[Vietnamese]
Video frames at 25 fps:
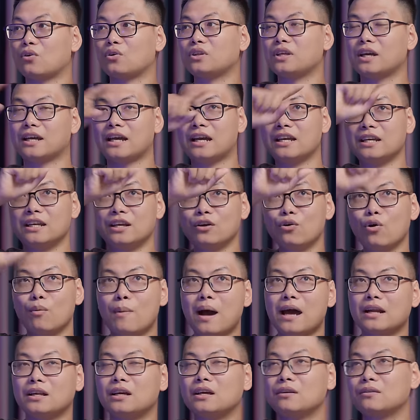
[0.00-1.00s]
Có thể cái ý của
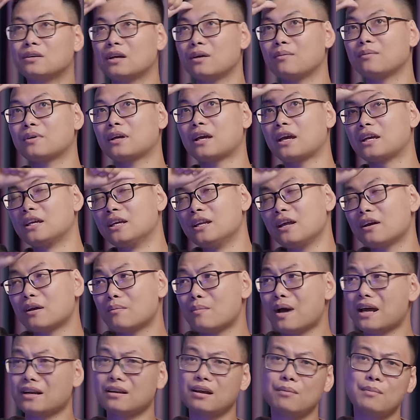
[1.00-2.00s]
bạn nhá, cái, cái ý này các
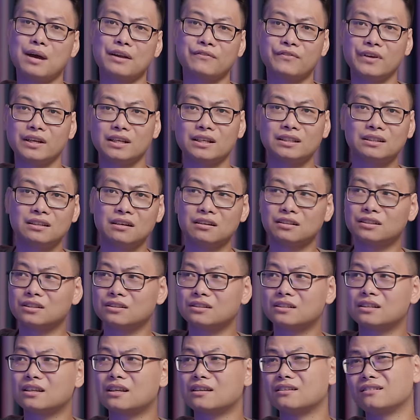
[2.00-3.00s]
bạn các bạn viết đến từ
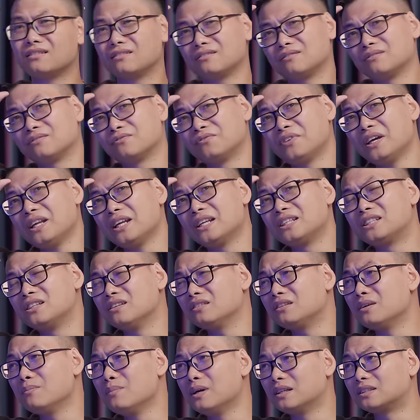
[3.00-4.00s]
viết đến
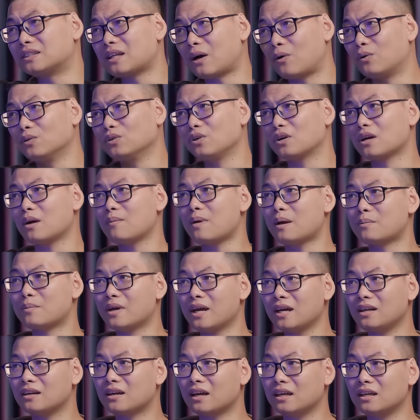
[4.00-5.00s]
chữ thứ mười sáu rồi các bạn
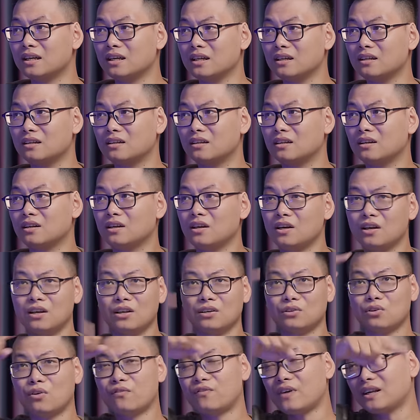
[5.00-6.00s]
mới hết được cái ý.
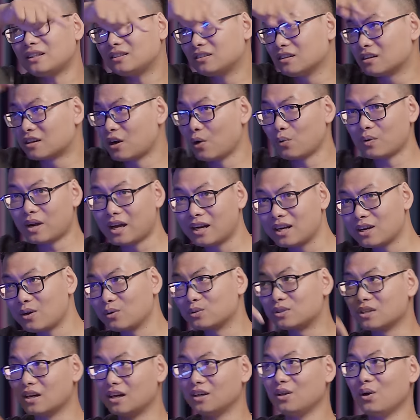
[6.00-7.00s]
Nó vắt từ câu này đến
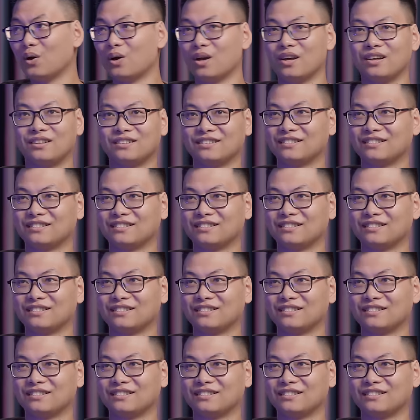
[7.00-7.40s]
câu dưới rồi.